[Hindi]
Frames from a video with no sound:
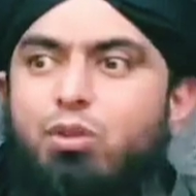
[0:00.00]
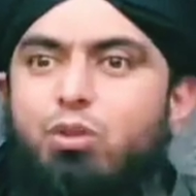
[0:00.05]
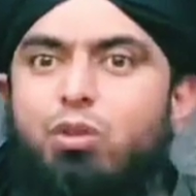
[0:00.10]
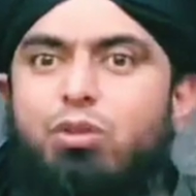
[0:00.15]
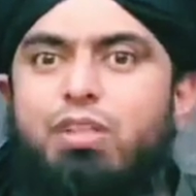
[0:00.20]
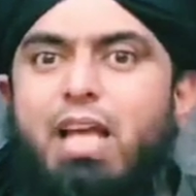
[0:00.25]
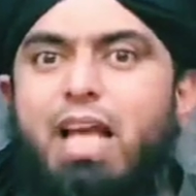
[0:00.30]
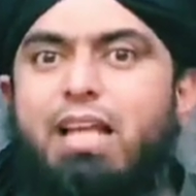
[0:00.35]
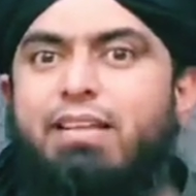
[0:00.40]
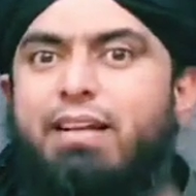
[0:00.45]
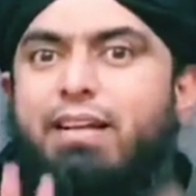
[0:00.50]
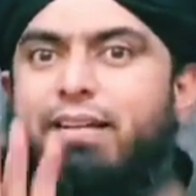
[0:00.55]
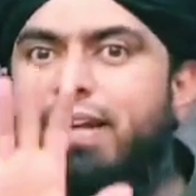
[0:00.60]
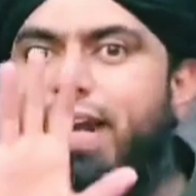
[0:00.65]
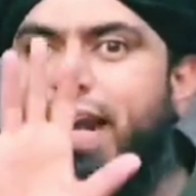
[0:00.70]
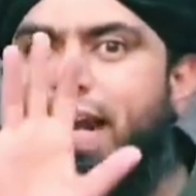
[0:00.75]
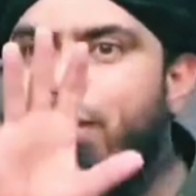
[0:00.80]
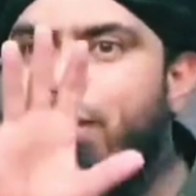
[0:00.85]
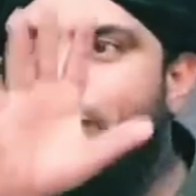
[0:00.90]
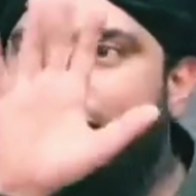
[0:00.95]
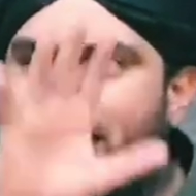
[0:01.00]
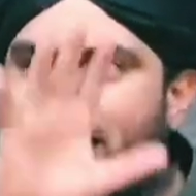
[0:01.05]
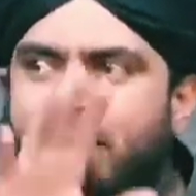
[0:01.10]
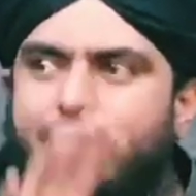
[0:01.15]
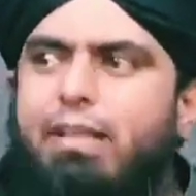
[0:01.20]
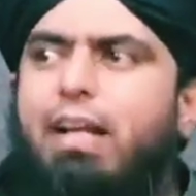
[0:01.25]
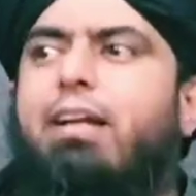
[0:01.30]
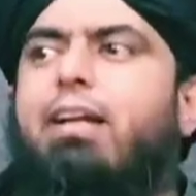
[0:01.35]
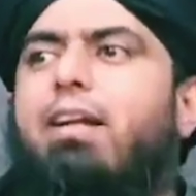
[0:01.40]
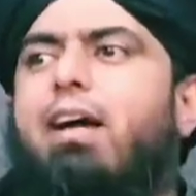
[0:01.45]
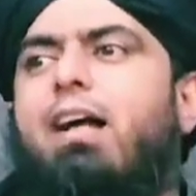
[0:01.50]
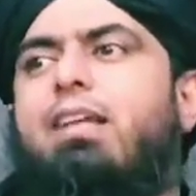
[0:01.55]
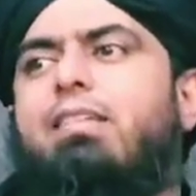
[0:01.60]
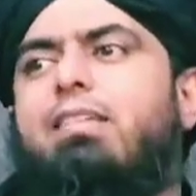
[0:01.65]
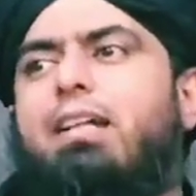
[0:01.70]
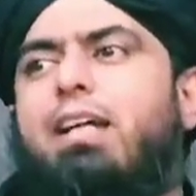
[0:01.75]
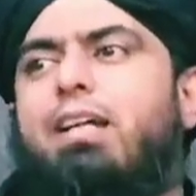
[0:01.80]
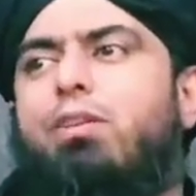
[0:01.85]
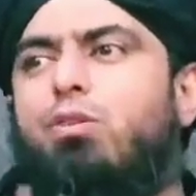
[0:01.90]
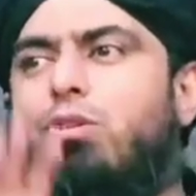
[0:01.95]
तो शायद ये डेढ़ बंदा भी ना निकाल
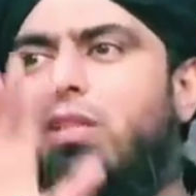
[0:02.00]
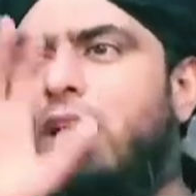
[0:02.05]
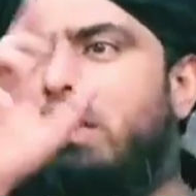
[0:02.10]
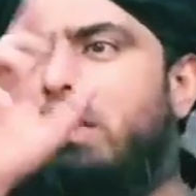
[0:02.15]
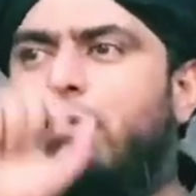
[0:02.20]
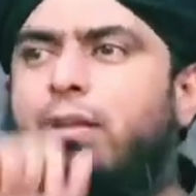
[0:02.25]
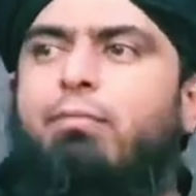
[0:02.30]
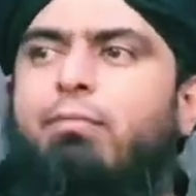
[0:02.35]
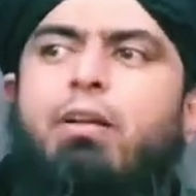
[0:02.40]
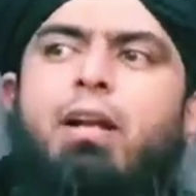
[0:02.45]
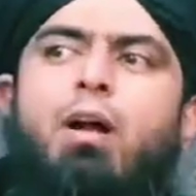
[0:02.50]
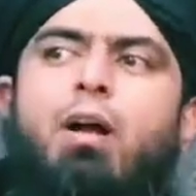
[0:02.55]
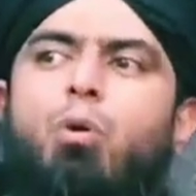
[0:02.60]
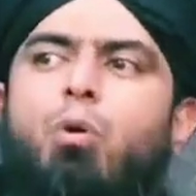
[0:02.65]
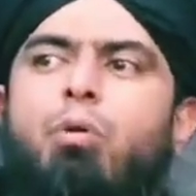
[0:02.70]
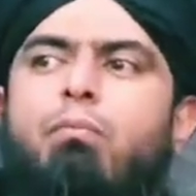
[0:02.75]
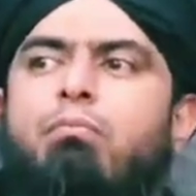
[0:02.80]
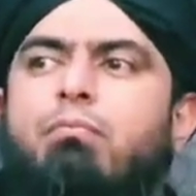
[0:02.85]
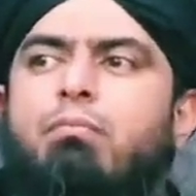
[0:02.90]
सके जो सेहतमंद मरा हो